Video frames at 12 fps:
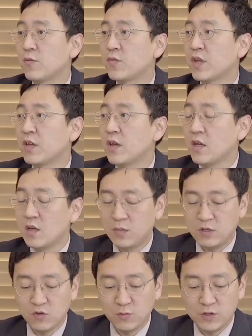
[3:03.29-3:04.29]
근데
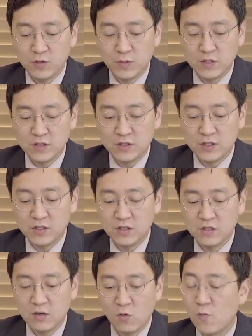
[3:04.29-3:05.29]
B2 B2B든
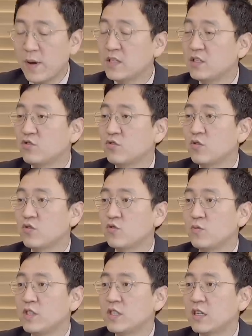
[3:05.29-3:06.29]
BTC든 그 골판지 수요는
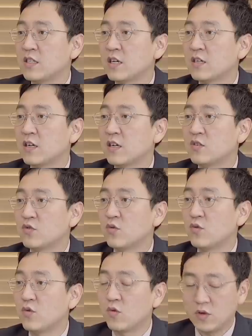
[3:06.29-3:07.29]
좀 있지 않냐
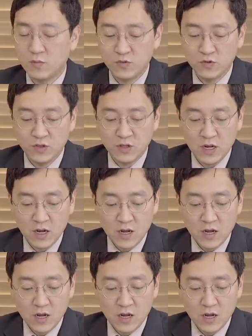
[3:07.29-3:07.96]
그래가지고 그분은